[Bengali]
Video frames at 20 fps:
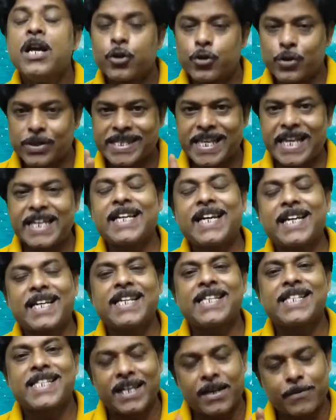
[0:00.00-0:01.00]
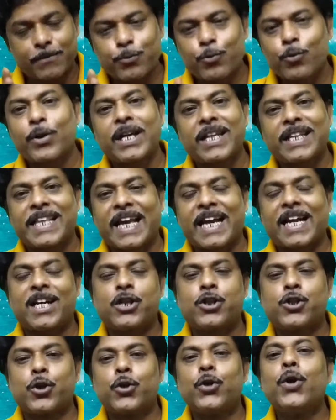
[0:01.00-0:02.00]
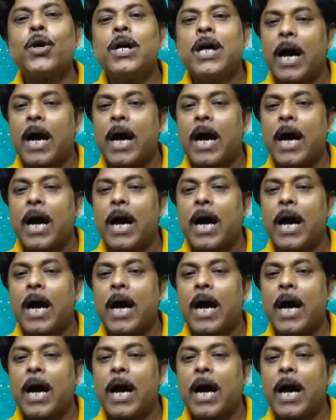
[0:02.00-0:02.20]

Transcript: তো সেইটা কি সেটা পুরোটা দেখার জন্য